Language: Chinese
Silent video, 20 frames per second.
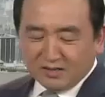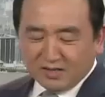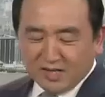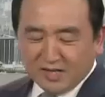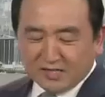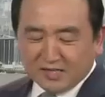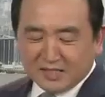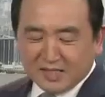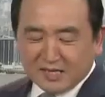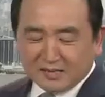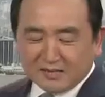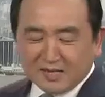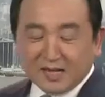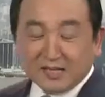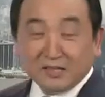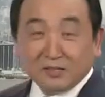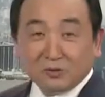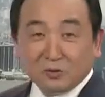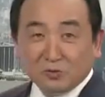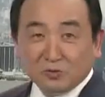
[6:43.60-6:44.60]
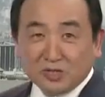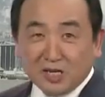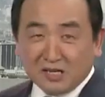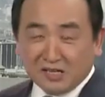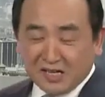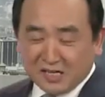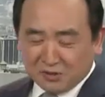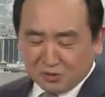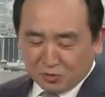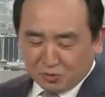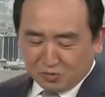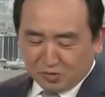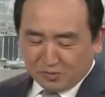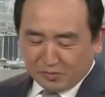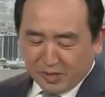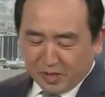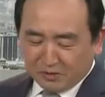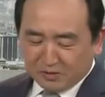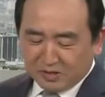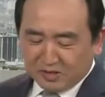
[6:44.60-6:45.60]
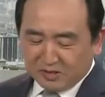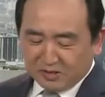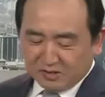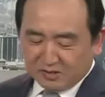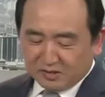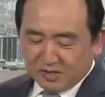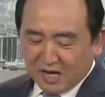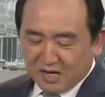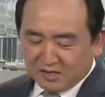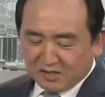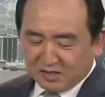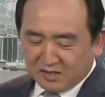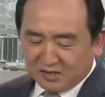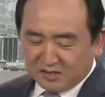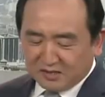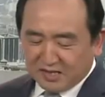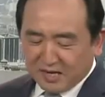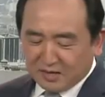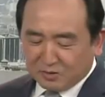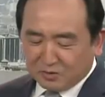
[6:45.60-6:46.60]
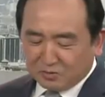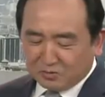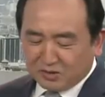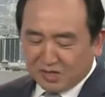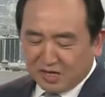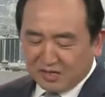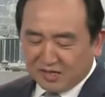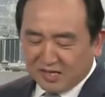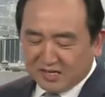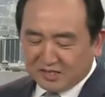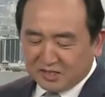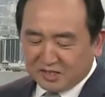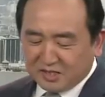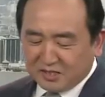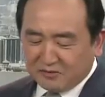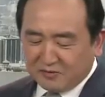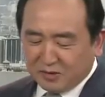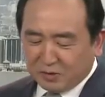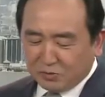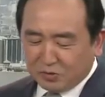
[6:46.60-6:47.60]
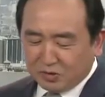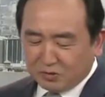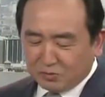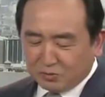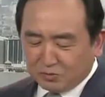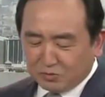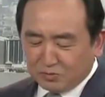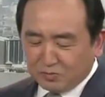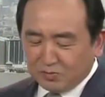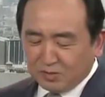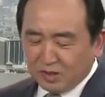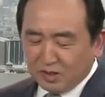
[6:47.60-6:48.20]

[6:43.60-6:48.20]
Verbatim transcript: 那现在的工商联组织表示，当时在工商联执委会中。